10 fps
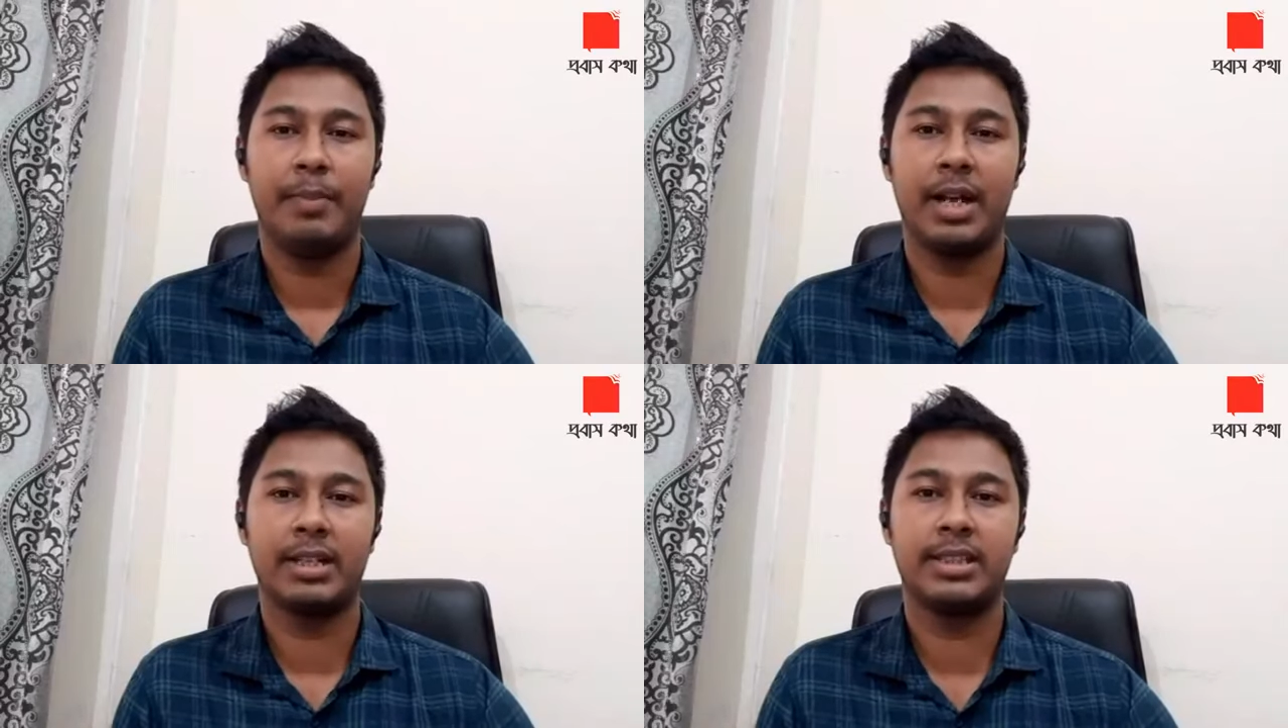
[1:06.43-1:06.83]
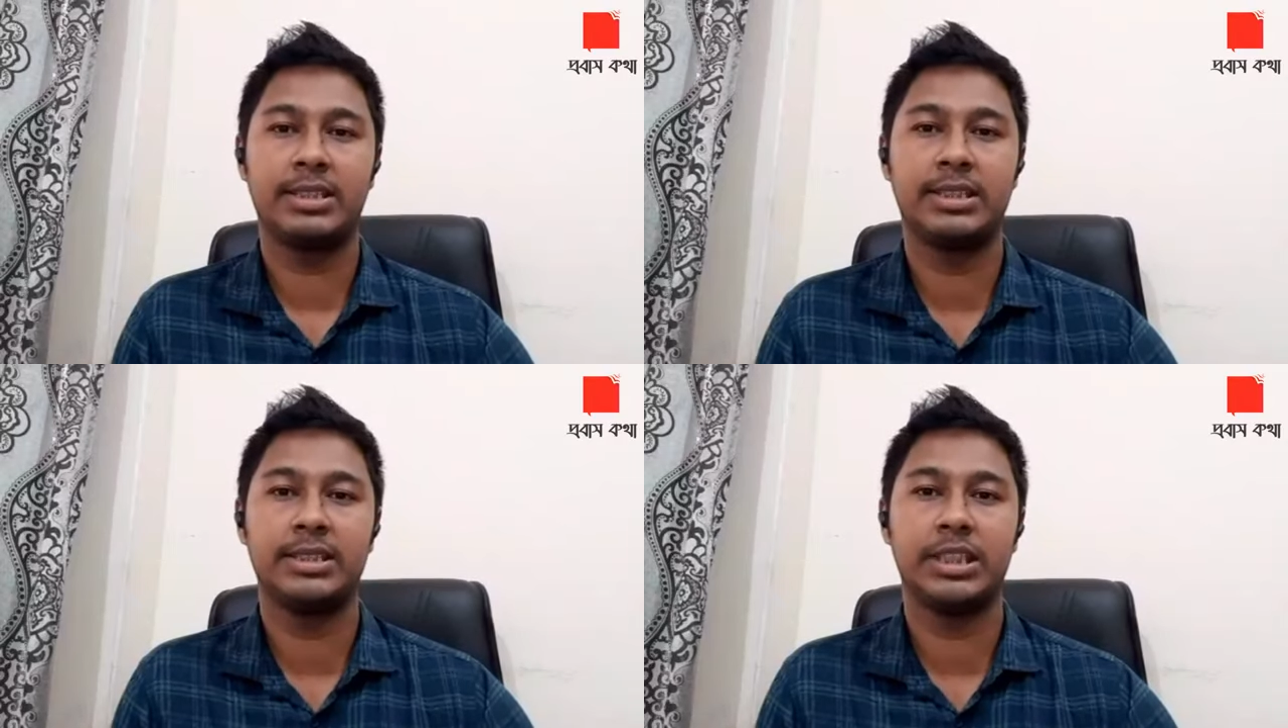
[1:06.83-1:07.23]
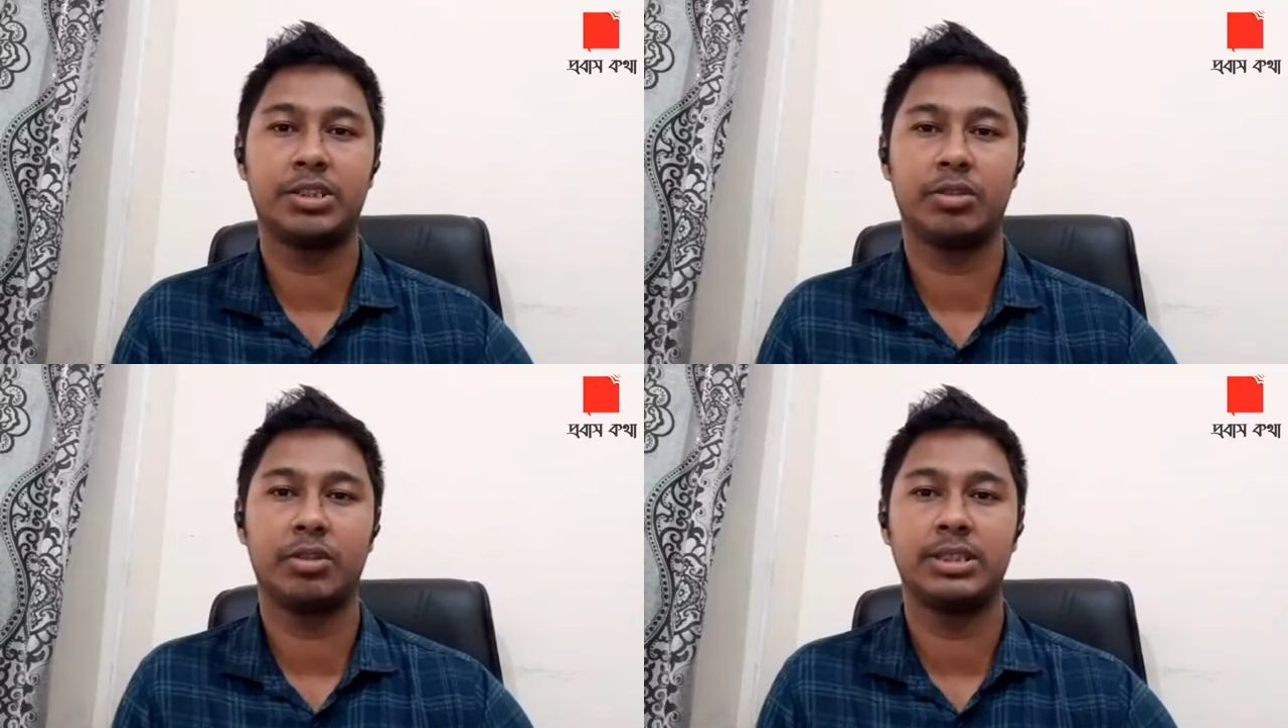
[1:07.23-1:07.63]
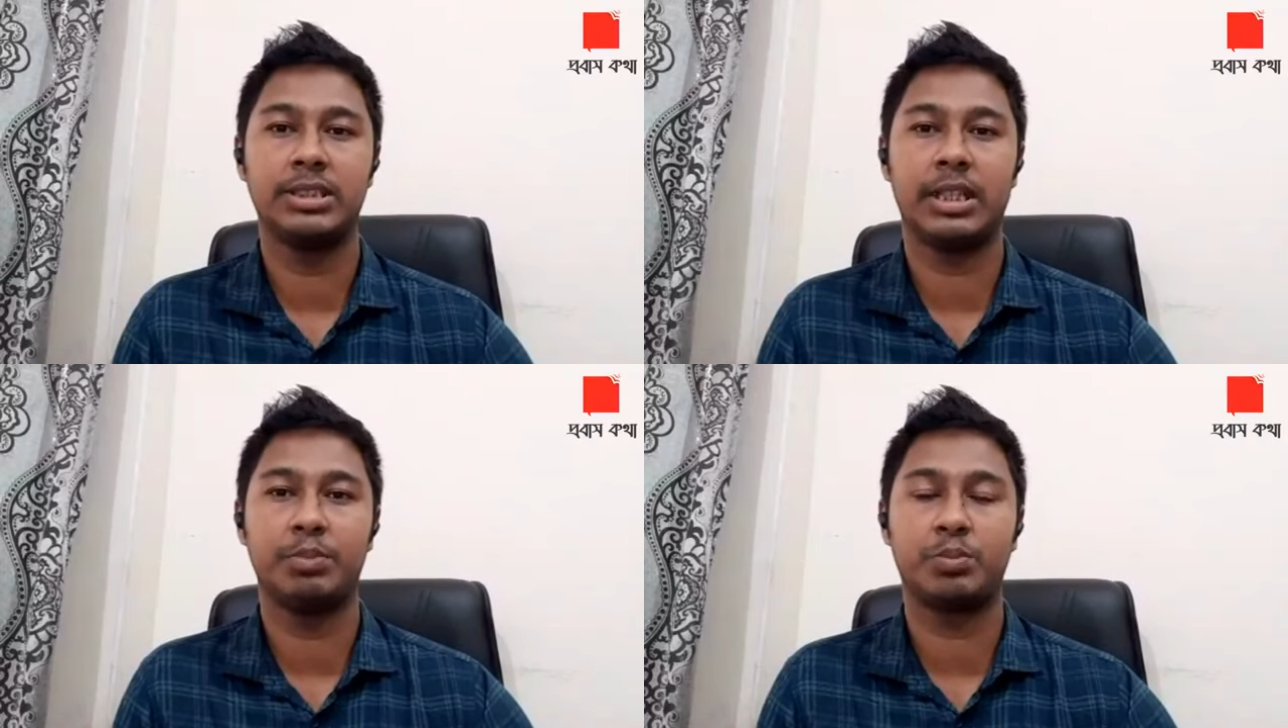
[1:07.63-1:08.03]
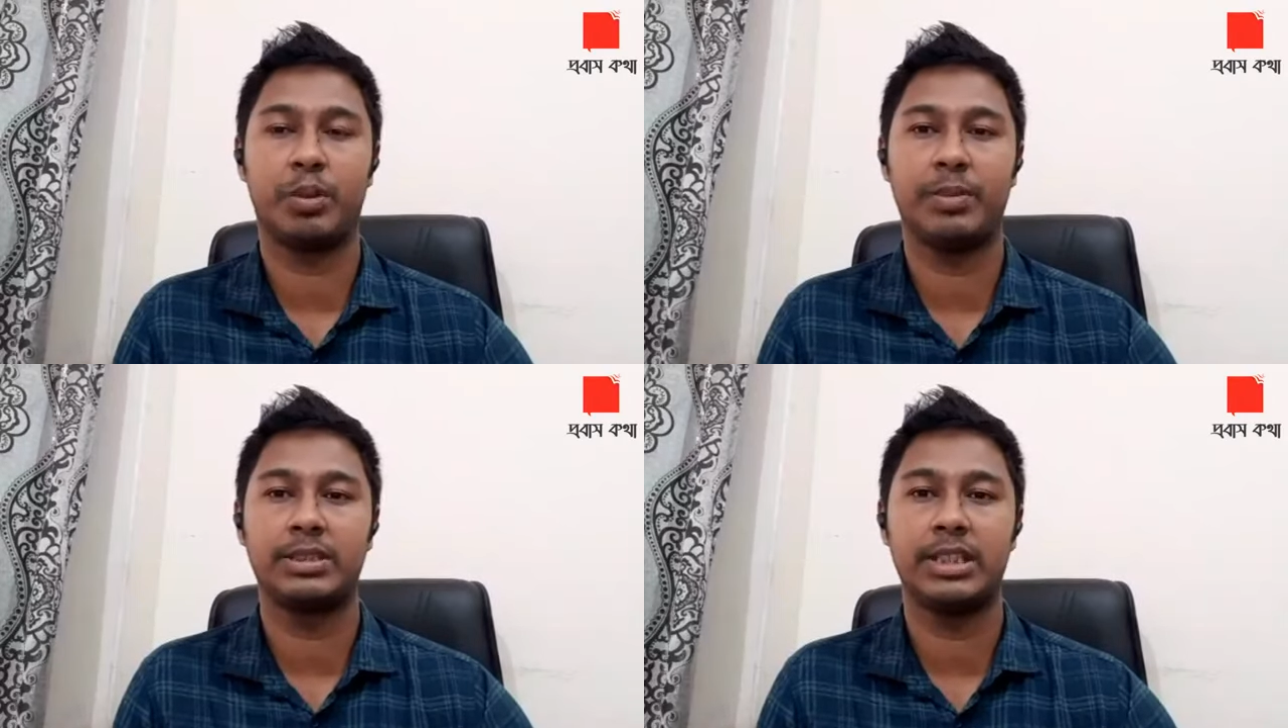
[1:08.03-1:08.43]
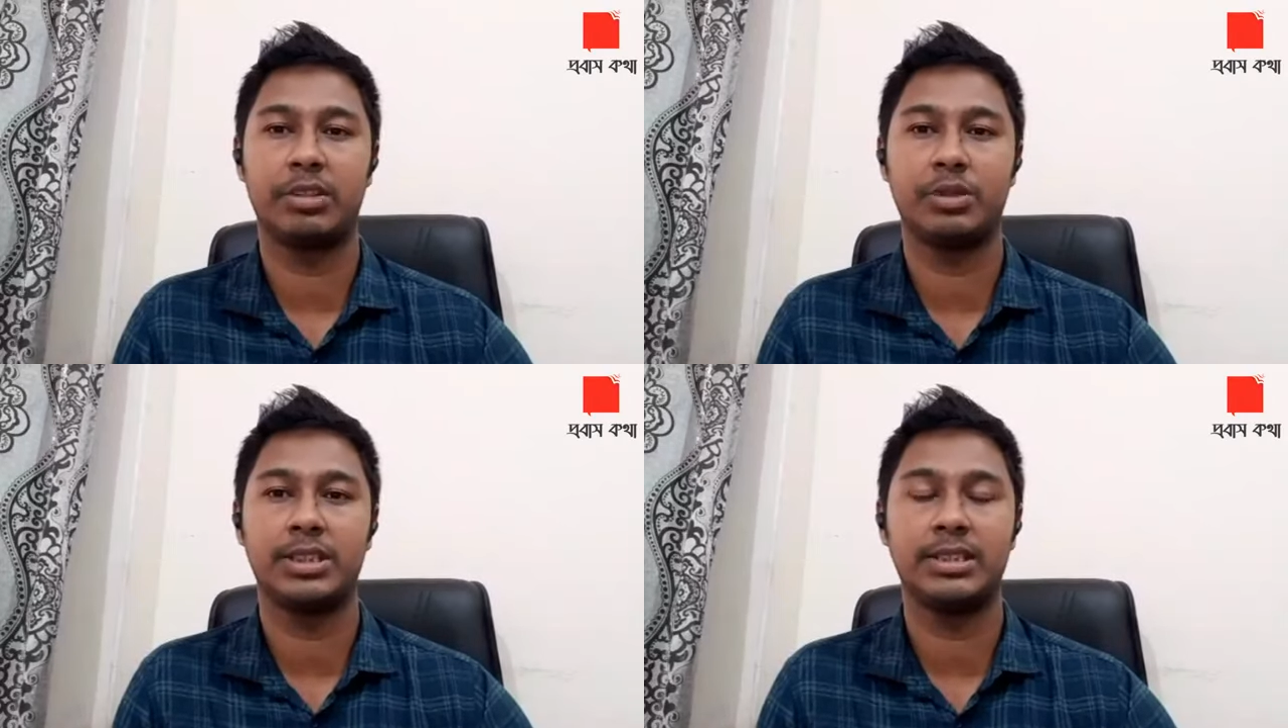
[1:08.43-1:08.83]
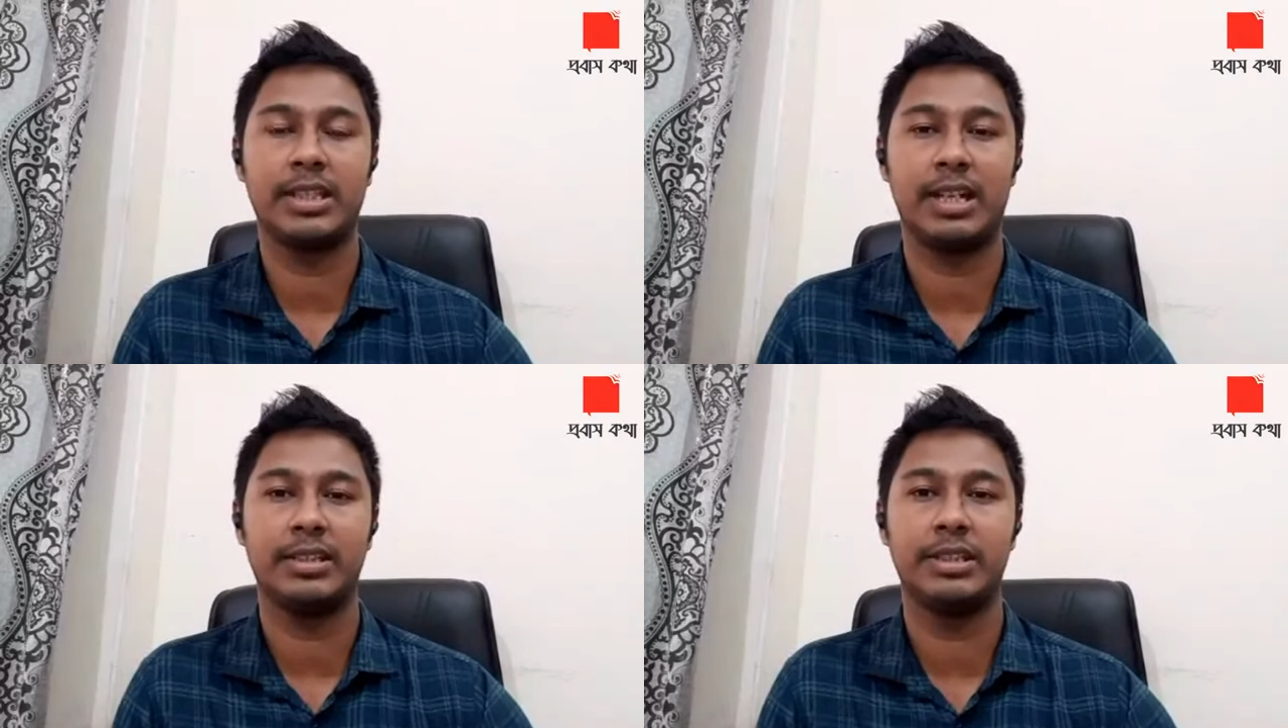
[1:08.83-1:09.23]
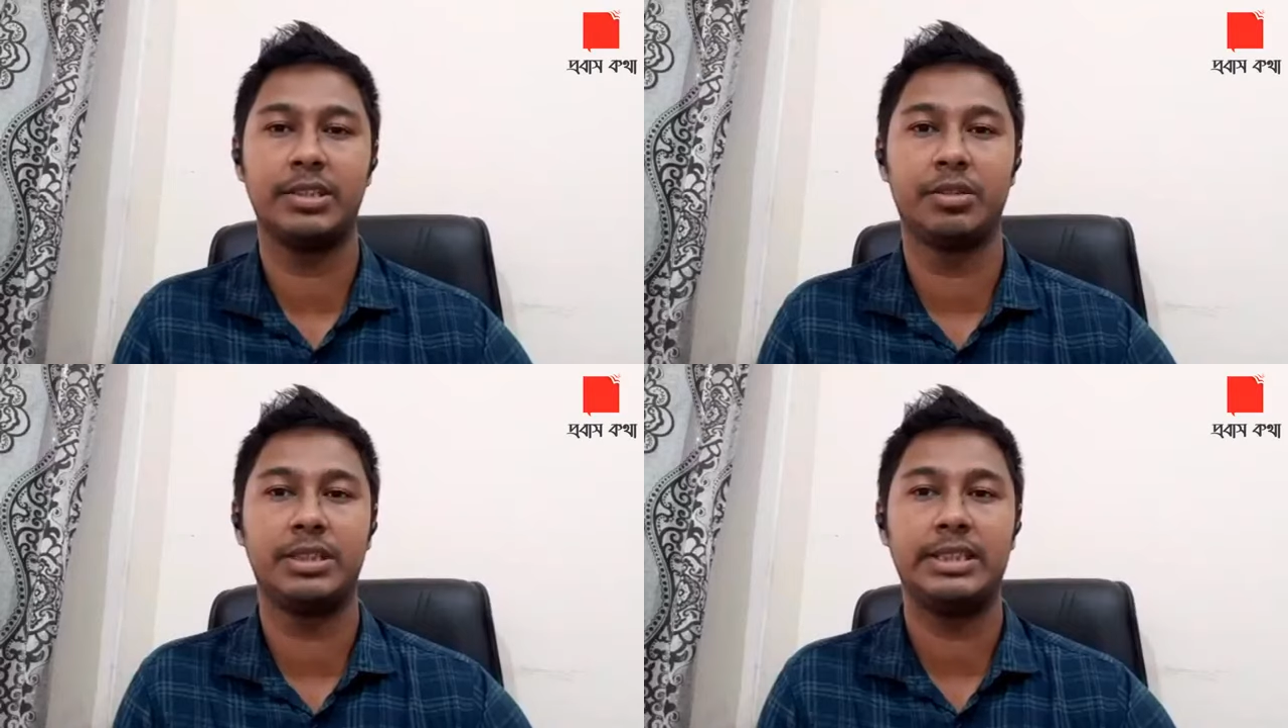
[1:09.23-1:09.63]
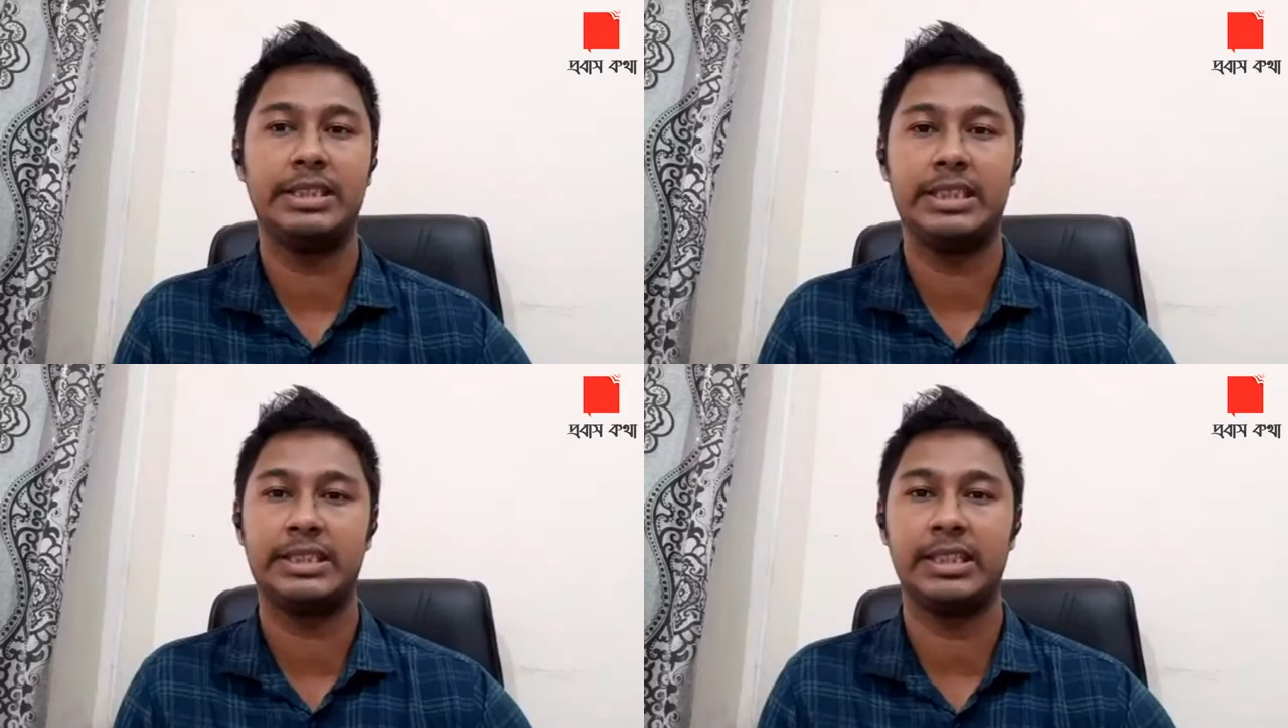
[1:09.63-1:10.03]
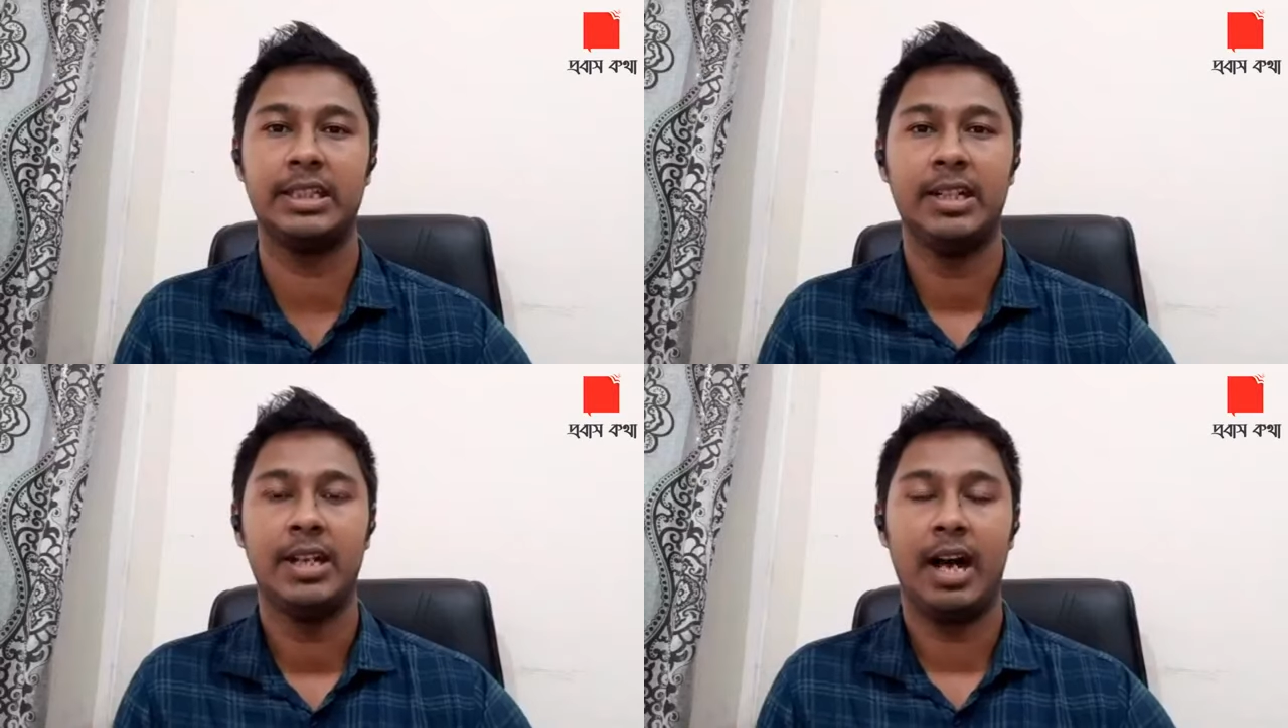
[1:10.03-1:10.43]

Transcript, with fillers: বাংলাদেশি যে সকল সিঙ্গাপুর প্রবাসীরা রয়েছেন তারা দীর্ঘদিন দেশে আহ